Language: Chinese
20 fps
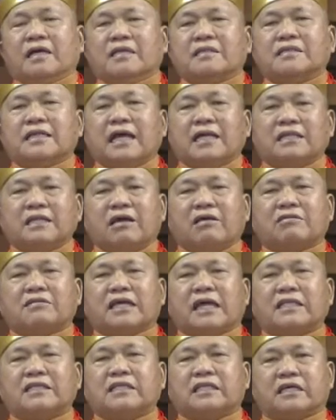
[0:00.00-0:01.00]
上到
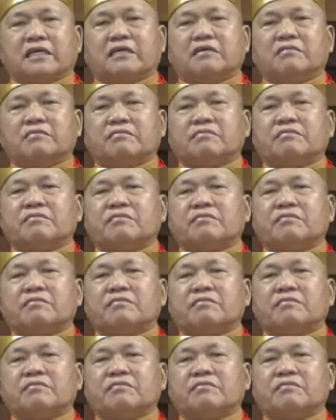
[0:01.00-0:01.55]
山顶，